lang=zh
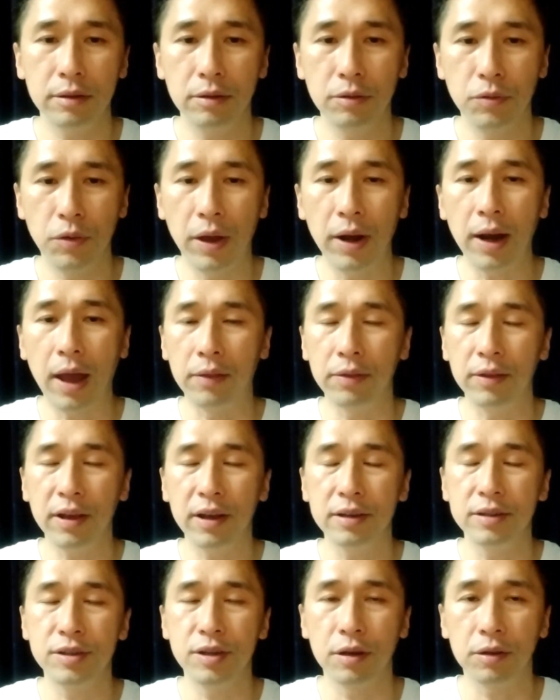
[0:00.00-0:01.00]
元朗那
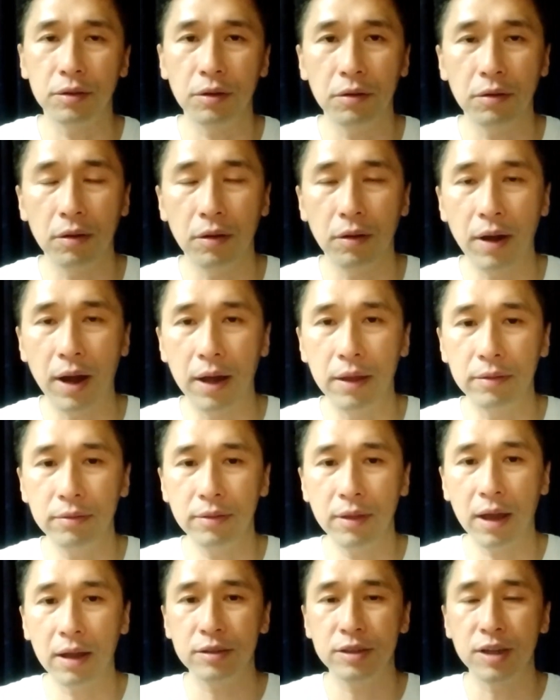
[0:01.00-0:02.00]
个械斗的话，
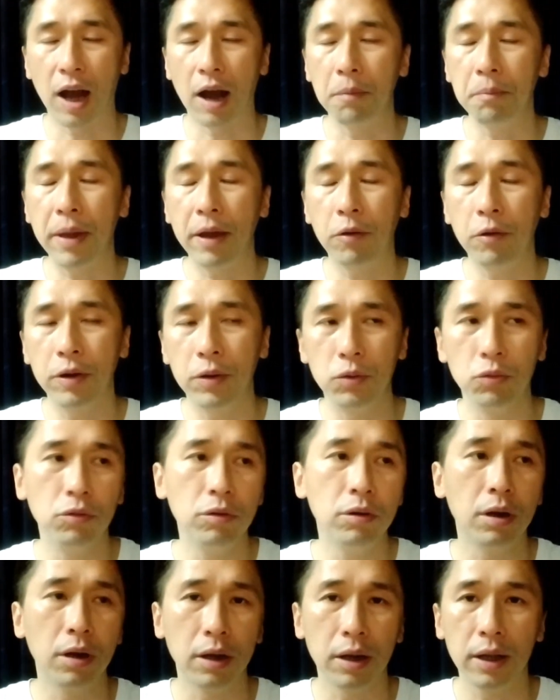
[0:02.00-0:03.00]
那场面会如
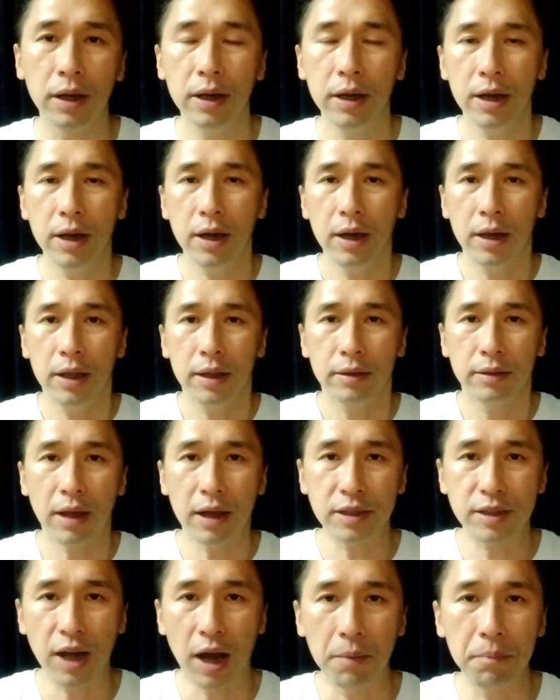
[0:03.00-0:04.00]
何？
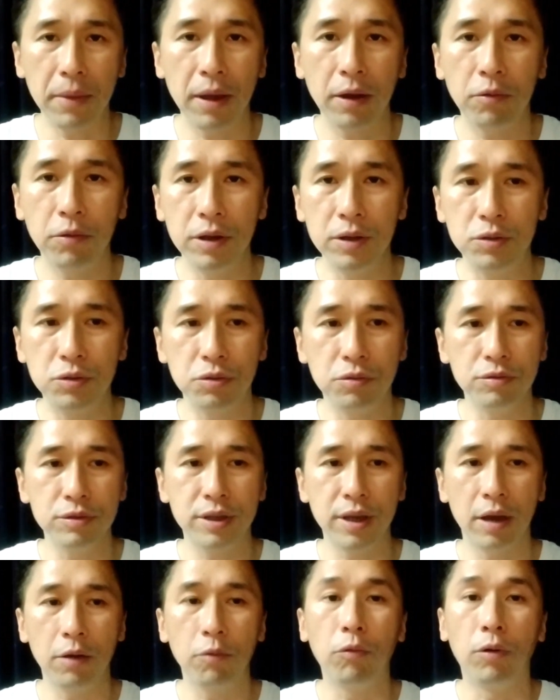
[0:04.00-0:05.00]
那场面会出
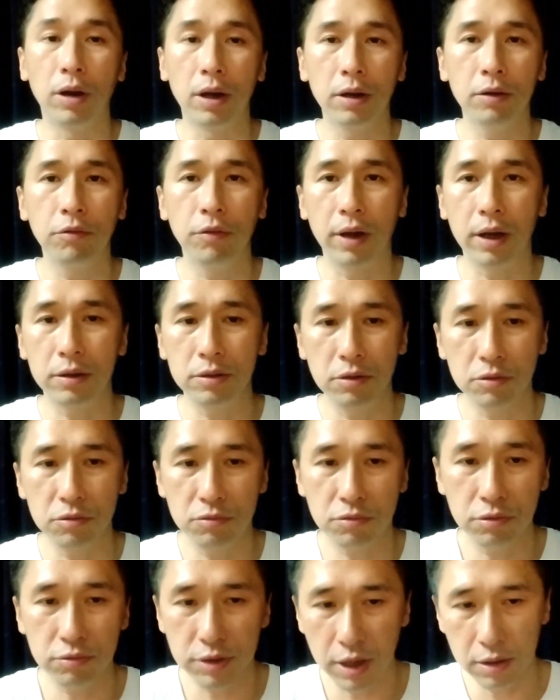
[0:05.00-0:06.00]
现，我认为就
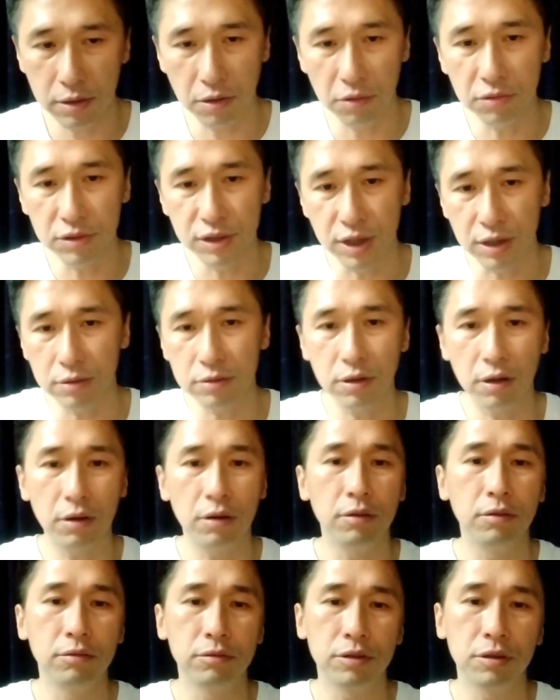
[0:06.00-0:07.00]
出现游行之
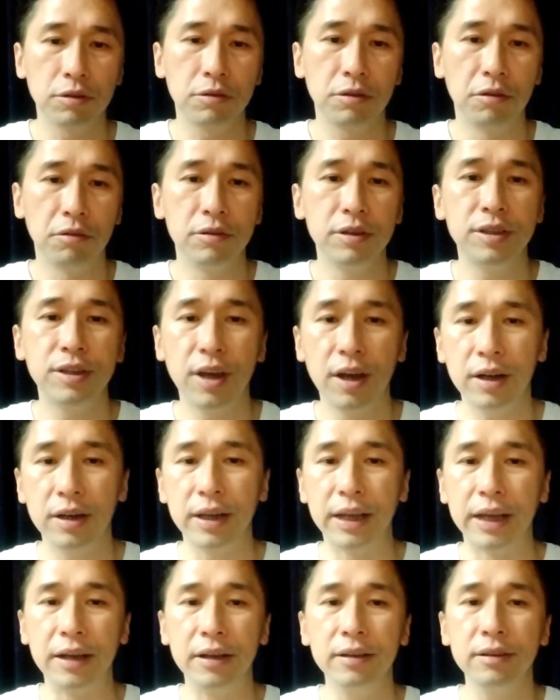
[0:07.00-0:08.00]
后，就有一些
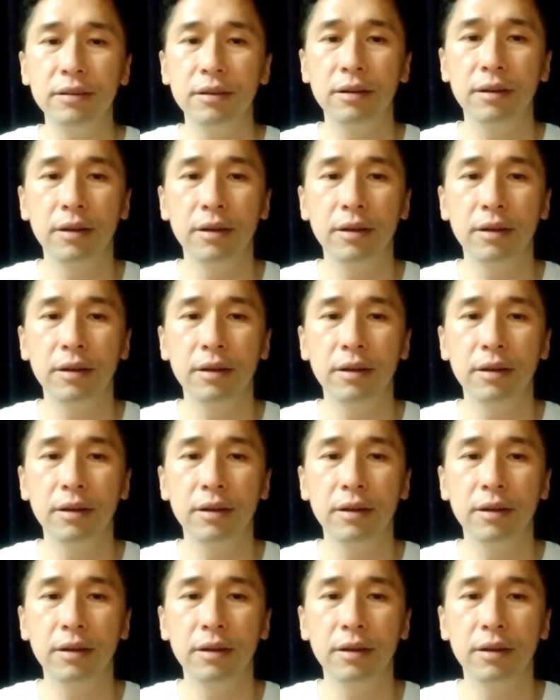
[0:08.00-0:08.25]
零